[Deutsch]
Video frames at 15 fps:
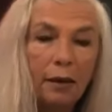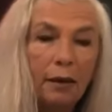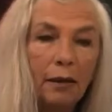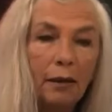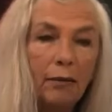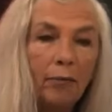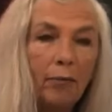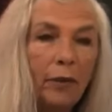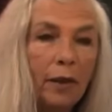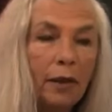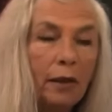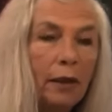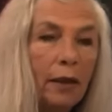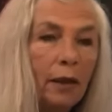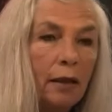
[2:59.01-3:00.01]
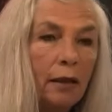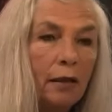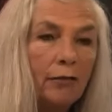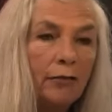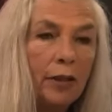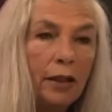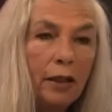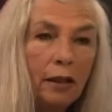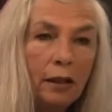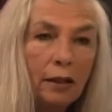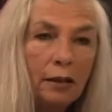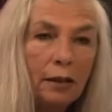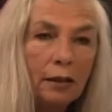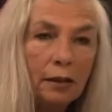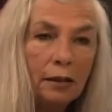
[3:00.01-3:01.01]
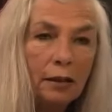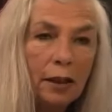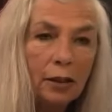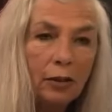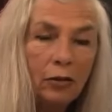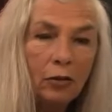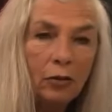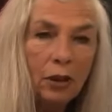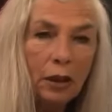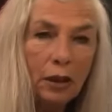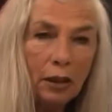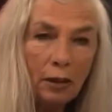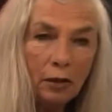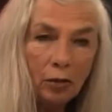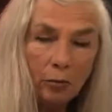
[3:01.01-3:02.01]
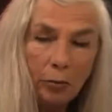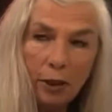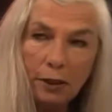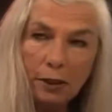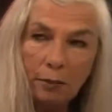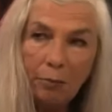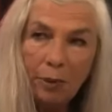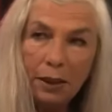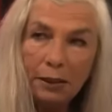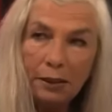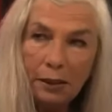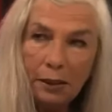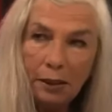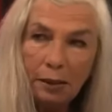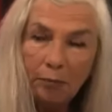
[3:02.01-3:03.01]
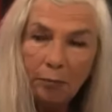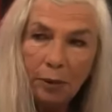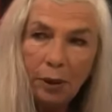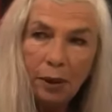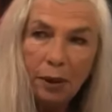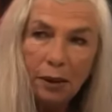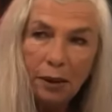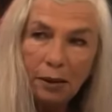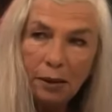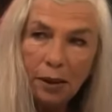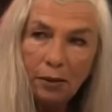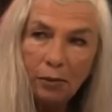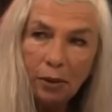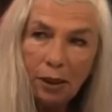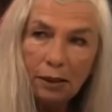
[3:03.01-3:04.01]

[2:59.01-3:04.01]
Ähm, der Erfinder dieser Technologien, zumindest im Prinzip, ist